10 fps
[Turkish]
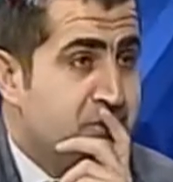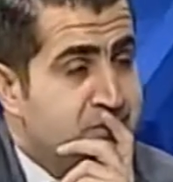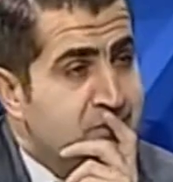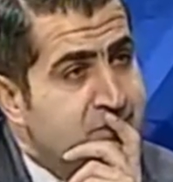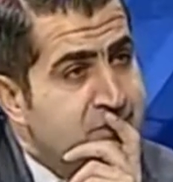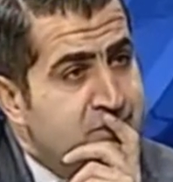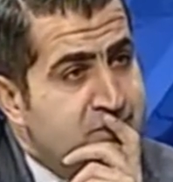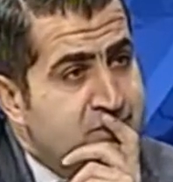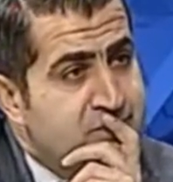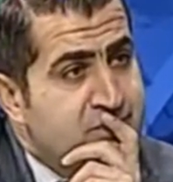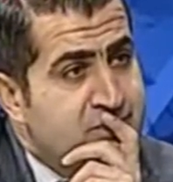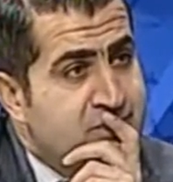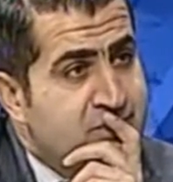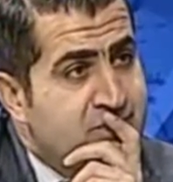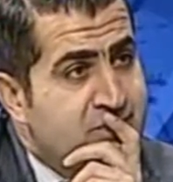Hasta yakınlarının
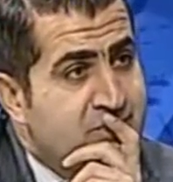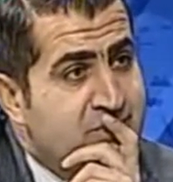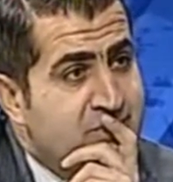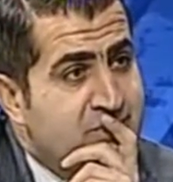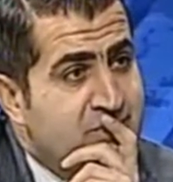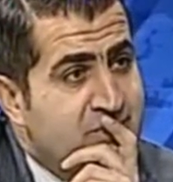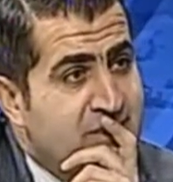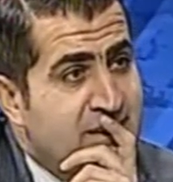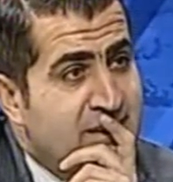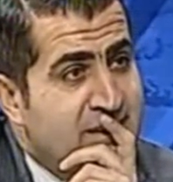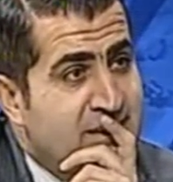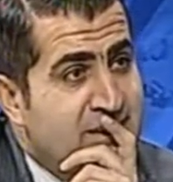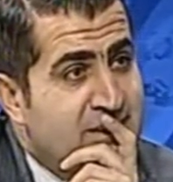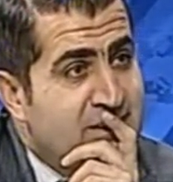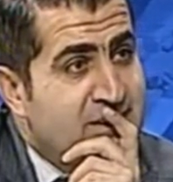yani böyle bir psikolojisi olabilir ama
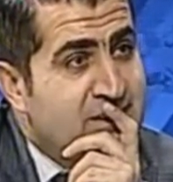bizim